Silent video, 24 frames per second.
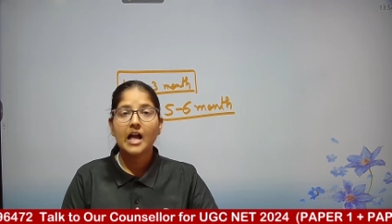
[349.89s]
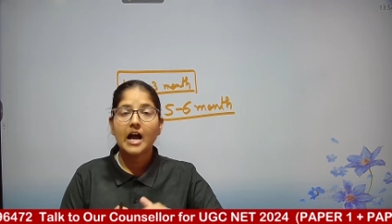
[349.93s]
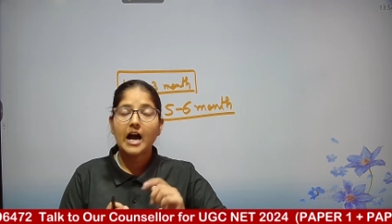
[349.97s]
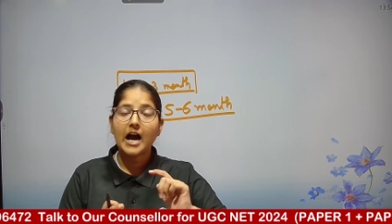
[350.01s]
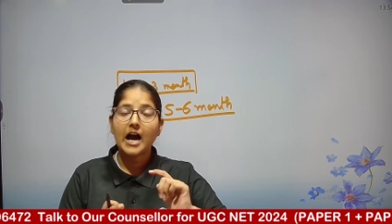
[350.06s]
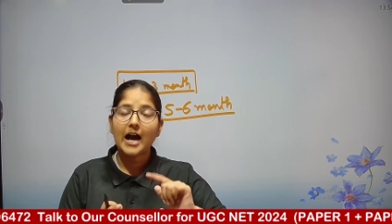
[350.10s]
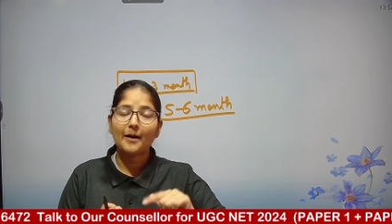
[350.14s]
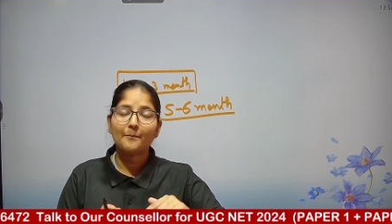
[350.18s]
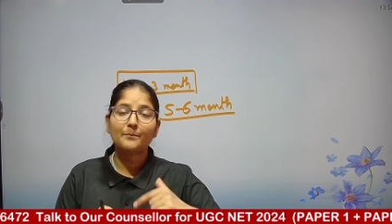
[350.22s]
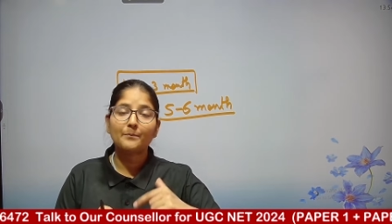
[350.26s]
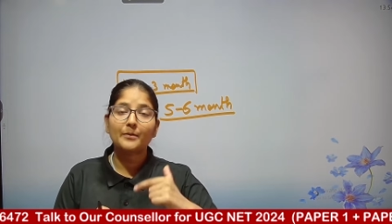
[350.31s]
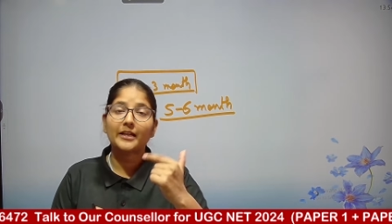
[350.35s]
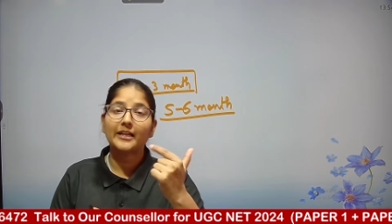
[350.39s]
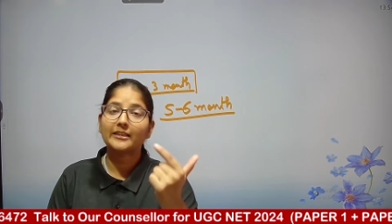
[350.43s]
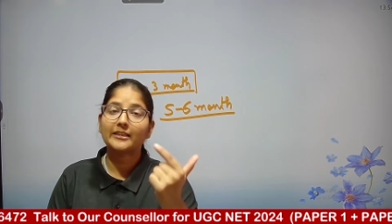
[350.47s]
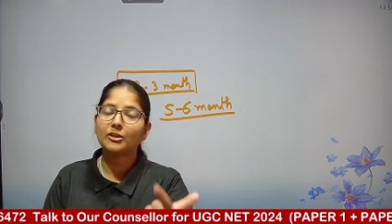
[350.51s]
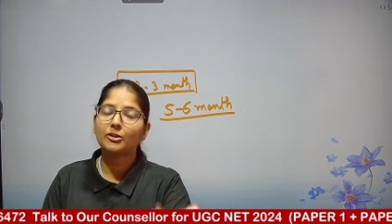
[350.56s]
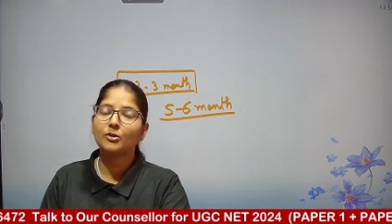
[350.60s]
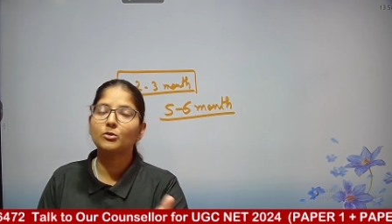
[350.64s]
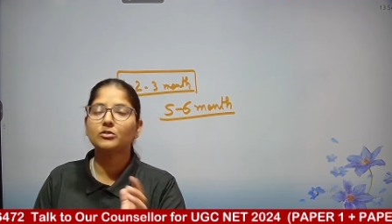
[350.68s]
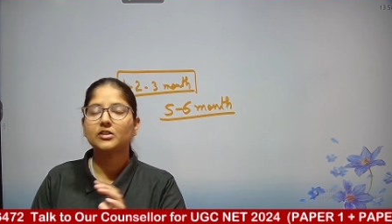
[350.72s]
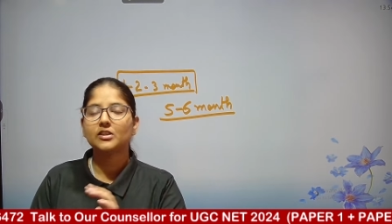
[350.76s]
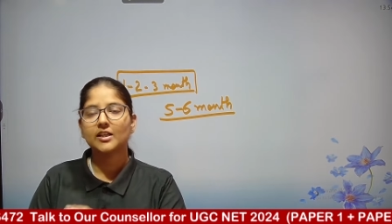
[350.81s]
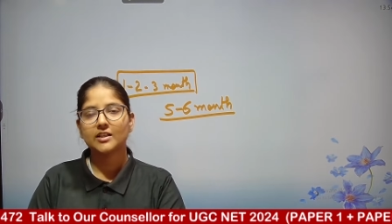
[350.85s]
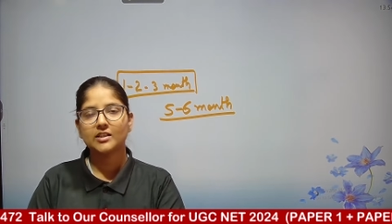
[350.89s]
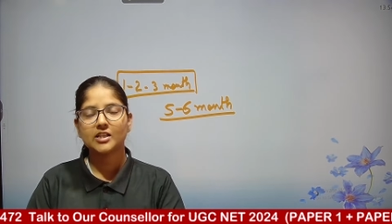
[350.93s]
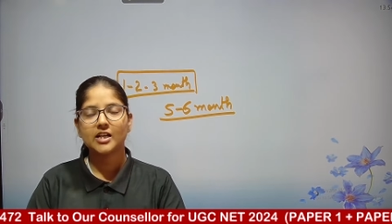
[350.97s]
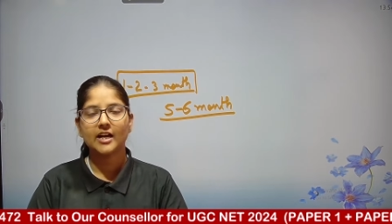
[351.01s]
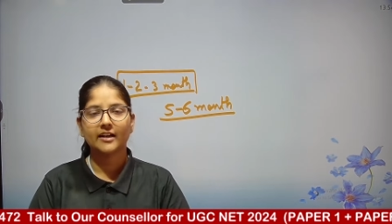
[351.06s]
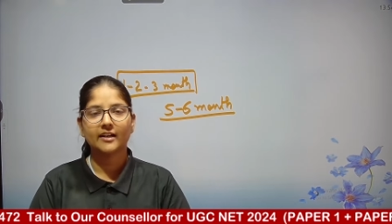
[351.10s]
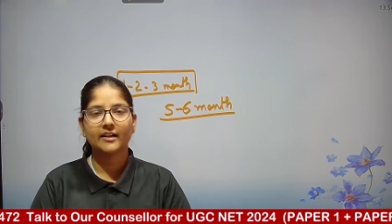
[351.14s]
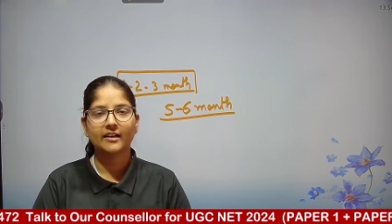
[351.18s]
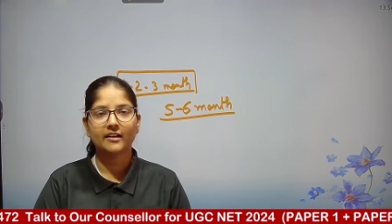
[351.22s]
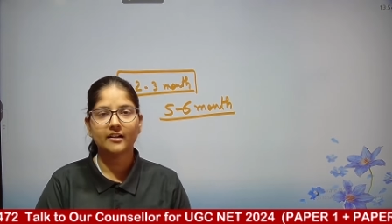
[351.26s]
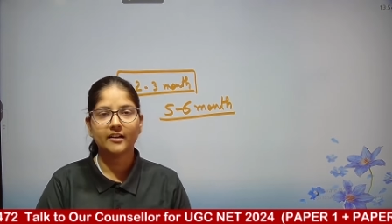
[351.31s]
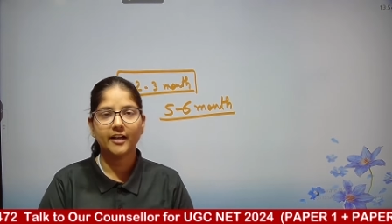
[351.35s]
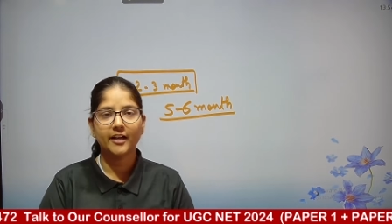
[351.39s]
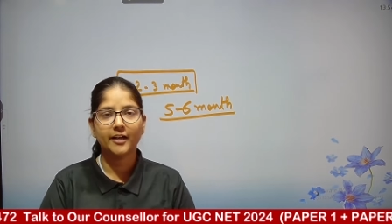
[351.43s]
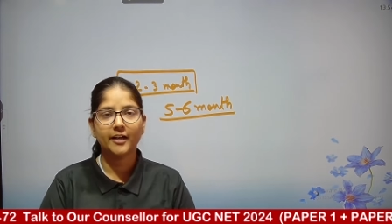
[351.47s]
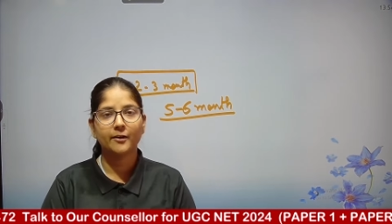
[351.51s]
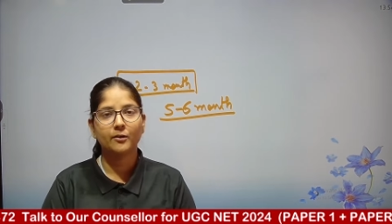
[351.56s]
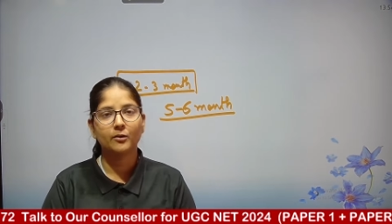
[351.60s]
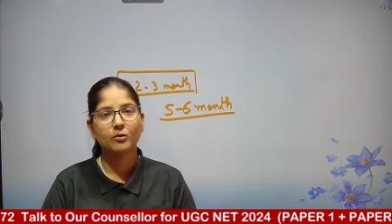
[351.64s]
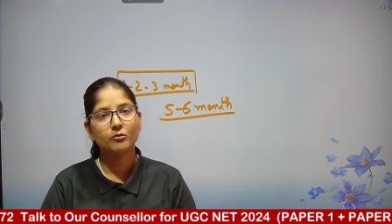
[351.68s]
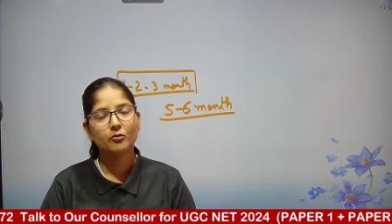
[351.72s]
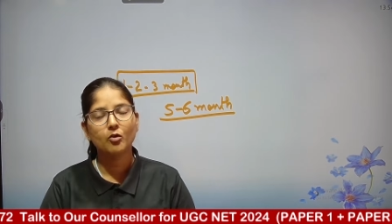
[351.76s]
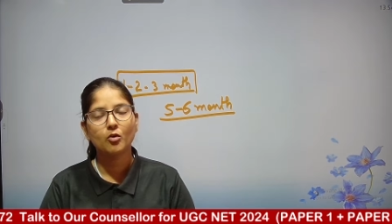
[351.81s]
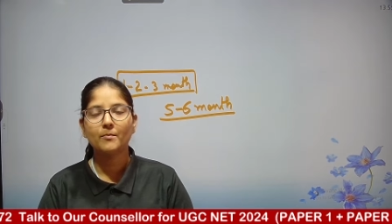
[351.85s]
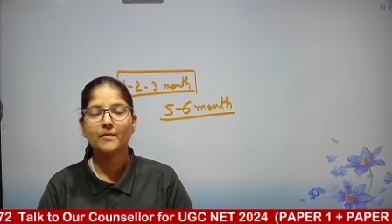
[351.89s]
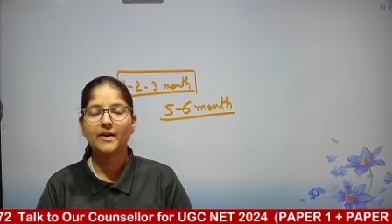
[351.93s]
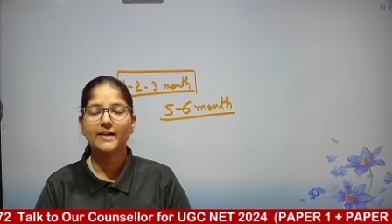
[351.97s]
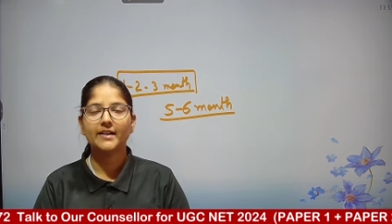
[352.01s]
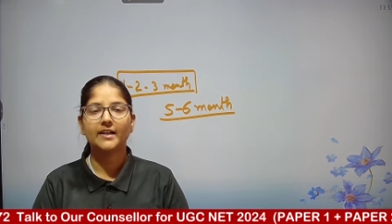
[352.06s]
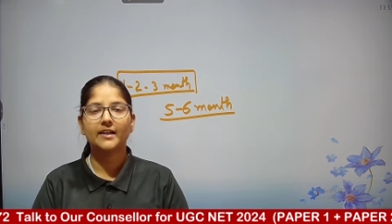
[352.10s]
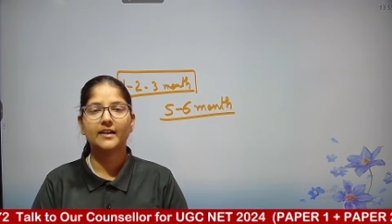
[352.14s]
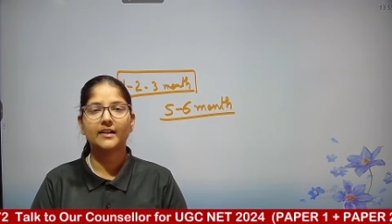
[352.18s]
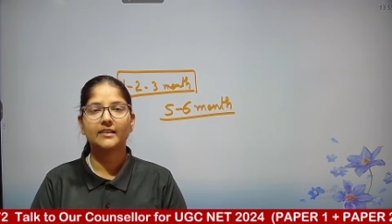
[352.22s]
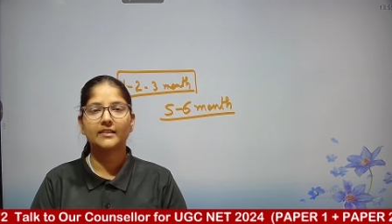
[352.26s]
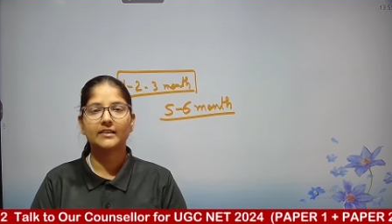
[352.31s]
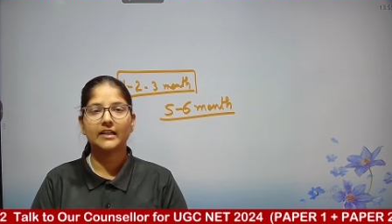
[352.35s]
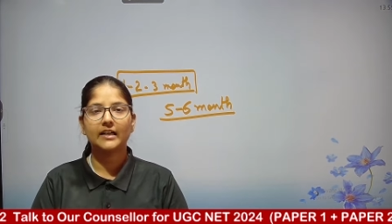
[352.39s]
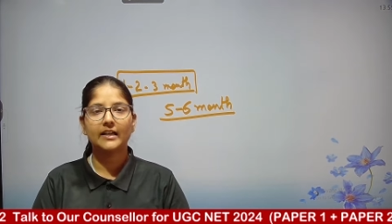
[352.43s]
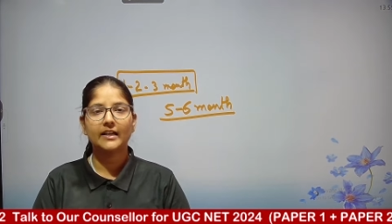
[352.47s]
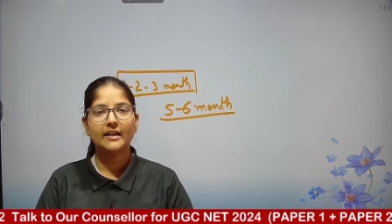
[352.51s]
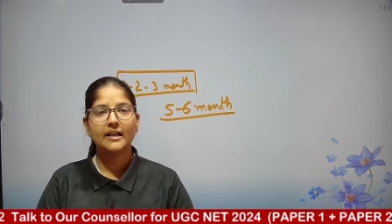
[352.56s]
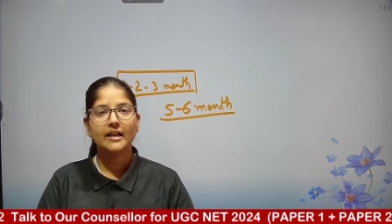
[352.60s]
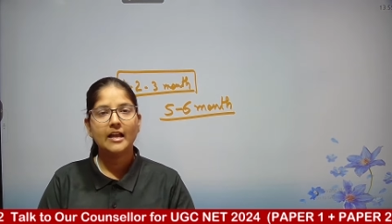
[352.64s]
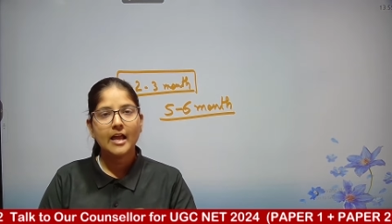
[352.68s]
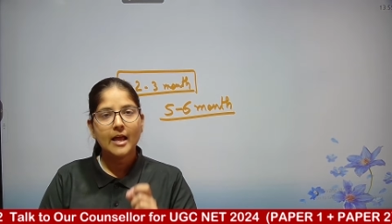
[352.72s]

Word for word: आप कितनों से अच्छा कर रहे हो वो मैटर करता है